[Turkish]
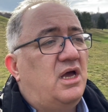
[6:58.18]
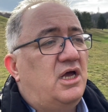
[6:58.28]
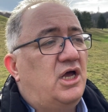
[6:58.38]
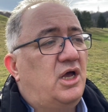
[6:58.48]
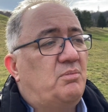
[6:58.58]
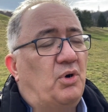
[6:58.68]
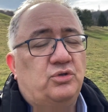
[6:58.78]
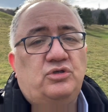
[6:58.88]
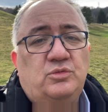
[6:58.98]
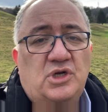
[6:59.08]
Ee,
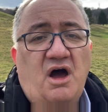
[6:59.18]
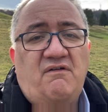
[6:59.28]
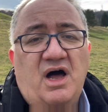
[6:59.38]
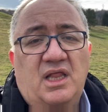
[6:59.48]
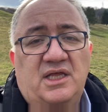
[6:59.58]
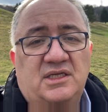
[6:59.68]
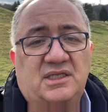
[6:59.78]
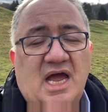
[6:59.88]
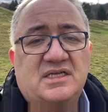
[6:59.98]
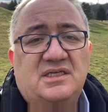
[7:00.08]
Bodrum'un havaalanı
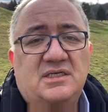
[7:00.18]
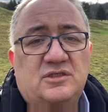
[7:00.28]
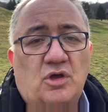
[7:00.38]
derseniz